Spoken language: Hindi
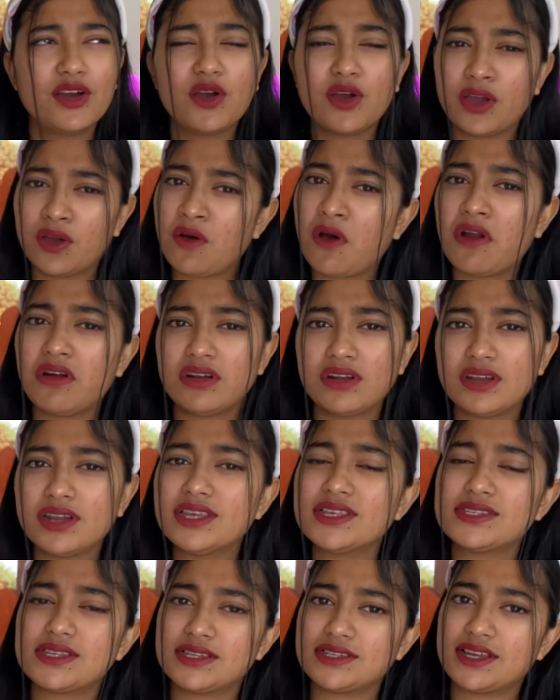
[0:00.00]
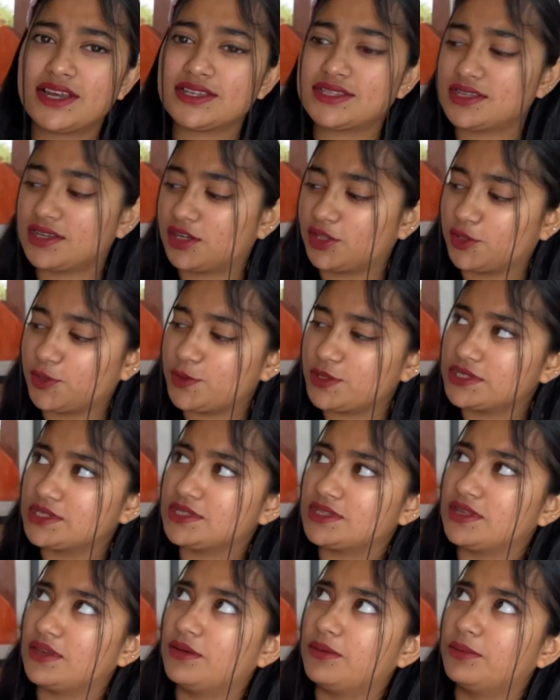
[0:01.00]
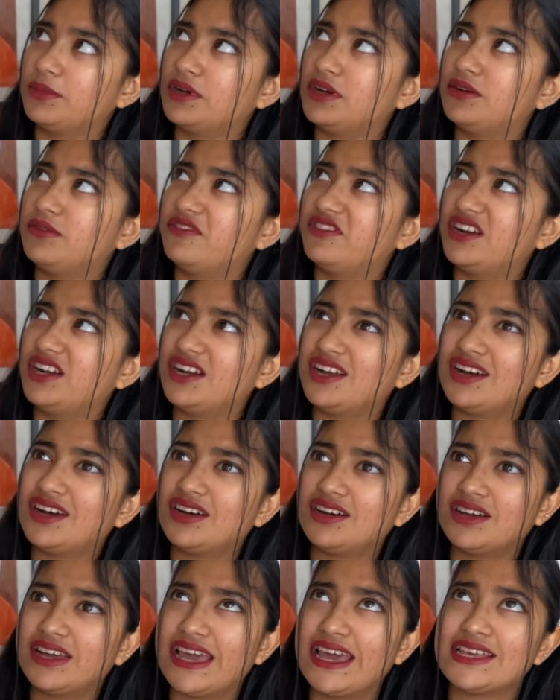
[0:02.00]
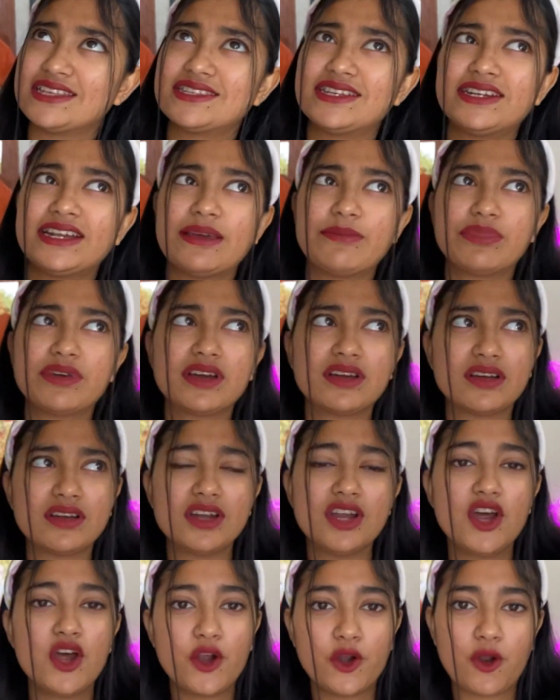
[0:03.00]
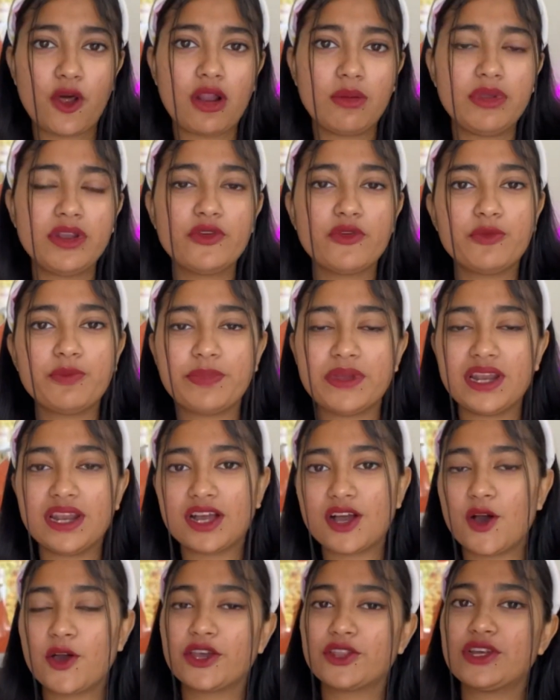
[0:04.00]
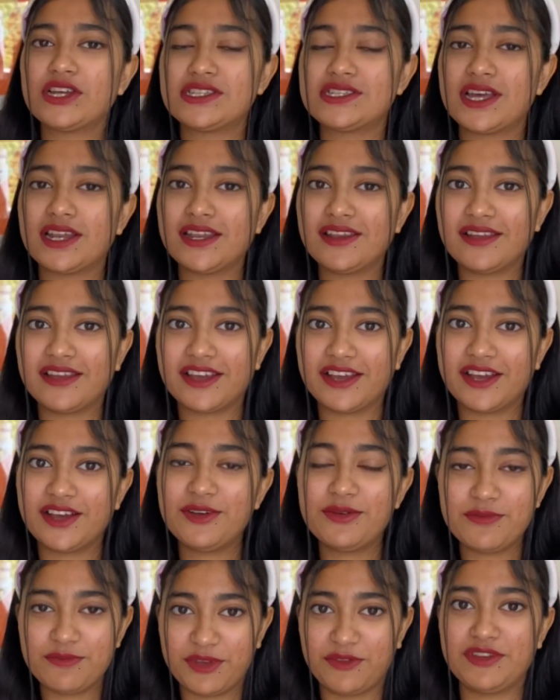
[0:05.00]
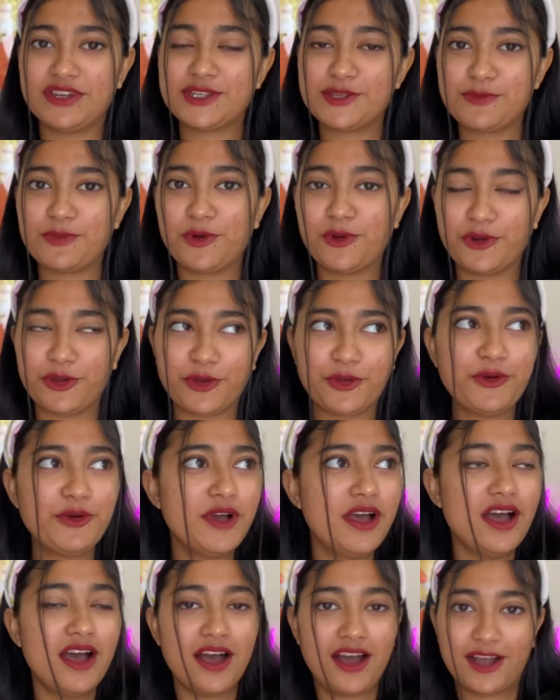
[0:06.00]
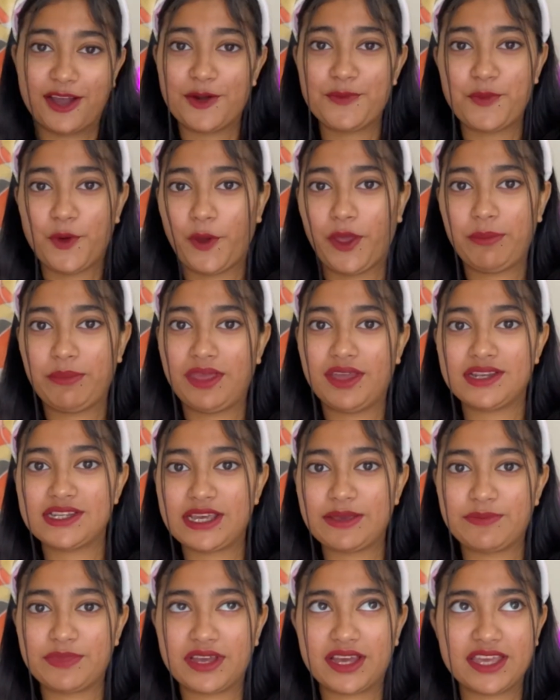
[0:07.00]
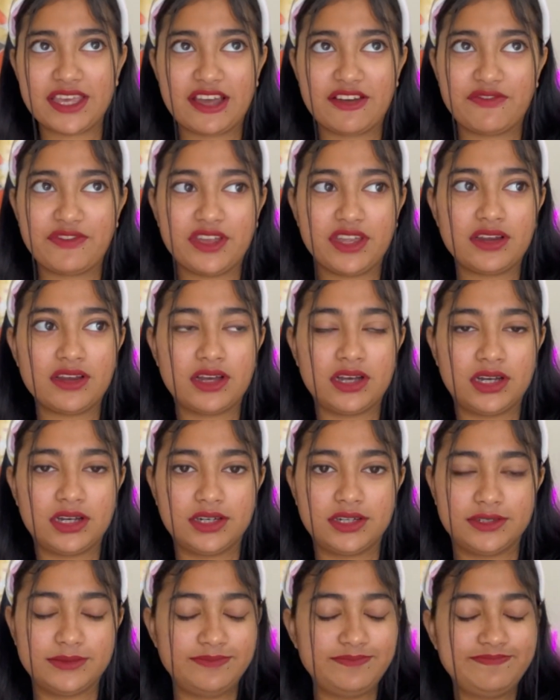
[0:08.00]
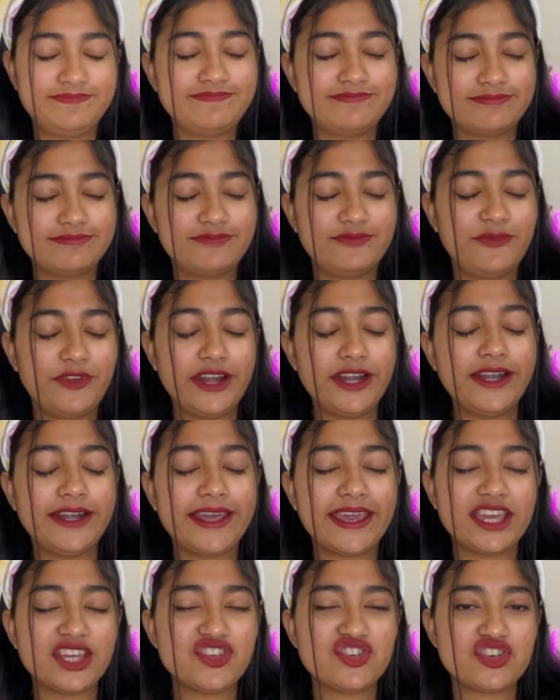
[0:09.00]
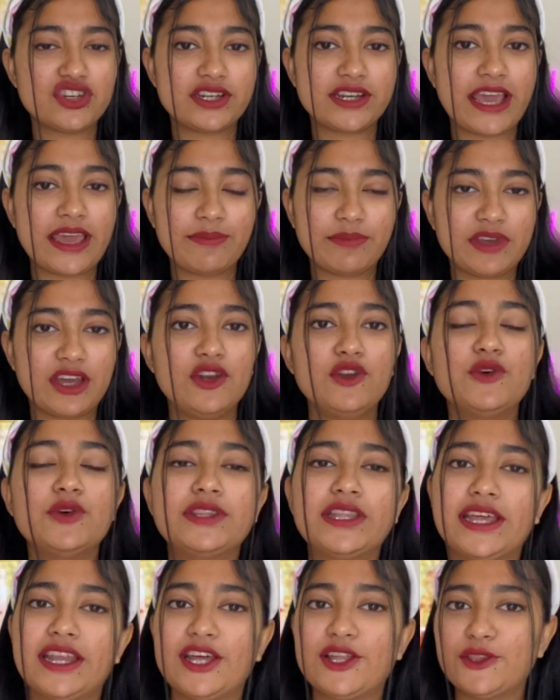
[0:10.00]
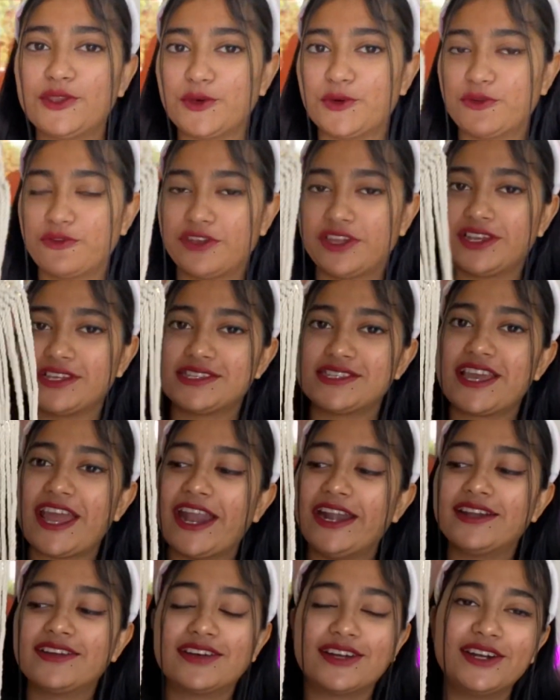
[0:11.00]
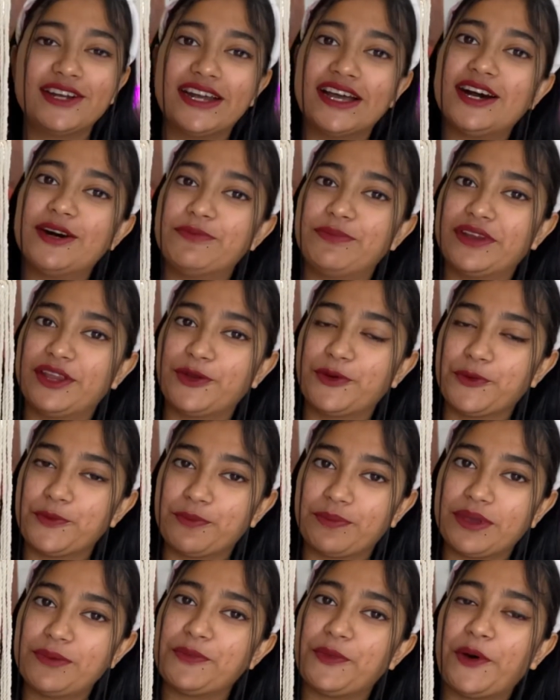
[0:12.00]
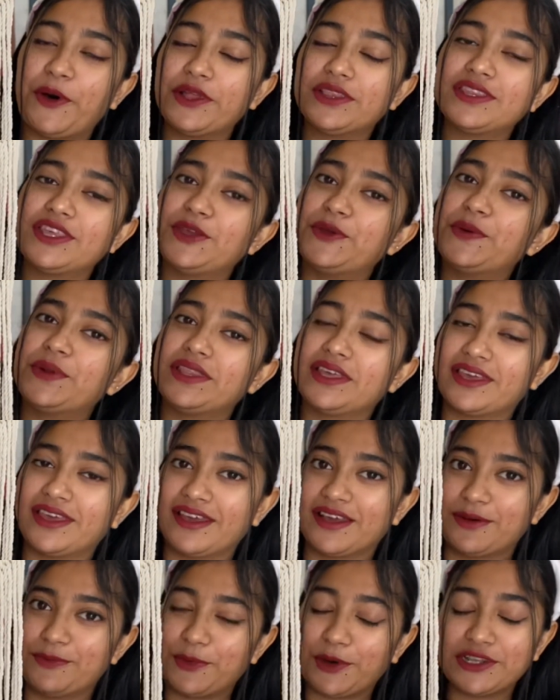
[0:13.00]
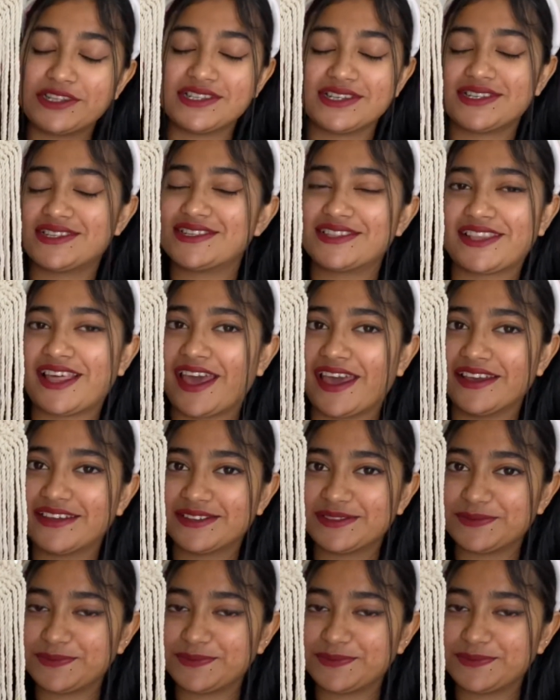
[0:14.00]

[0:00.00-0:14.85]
कॉर्नर ही सजा सकते हो इससे वरना ऐसे टाइप का अगर नॉर्मल रूम पे लगाओगे तो अच्छा नहीं लगेगा मैं फिर से बोल रही हूँ अगर बोहेमिया टाइप का या फिर विंटेज टाइप का लुक देना है तो फिर इसे ऐड करना अपने रूम पे बहुत क्यूट दिखेगा बहुत जचता है